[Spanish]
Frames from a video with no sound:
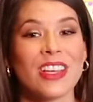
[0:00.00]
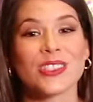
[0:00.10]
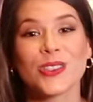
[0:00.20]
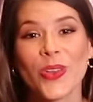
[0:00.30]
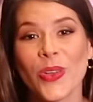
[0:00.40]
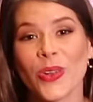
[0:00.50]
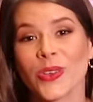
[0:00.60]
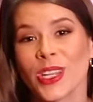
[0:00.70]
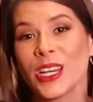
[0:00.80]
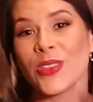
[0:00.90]
veas todo el
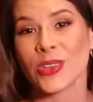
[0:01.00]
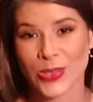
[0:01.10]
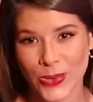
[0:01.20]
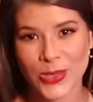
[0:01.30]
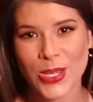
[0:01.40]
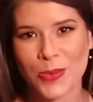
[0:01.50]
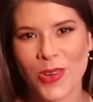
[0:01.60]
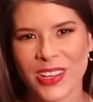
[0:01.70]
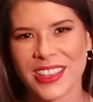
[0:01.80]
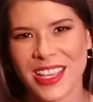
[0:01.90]
contenido
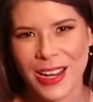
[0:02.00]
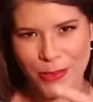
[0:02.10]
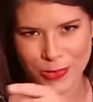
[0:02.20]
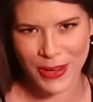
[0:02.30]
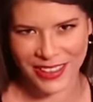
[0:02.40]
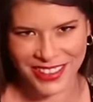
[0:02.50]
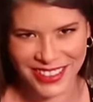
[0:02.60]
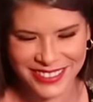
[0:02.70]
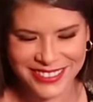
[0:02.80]
exclusivo que tenemos para ti.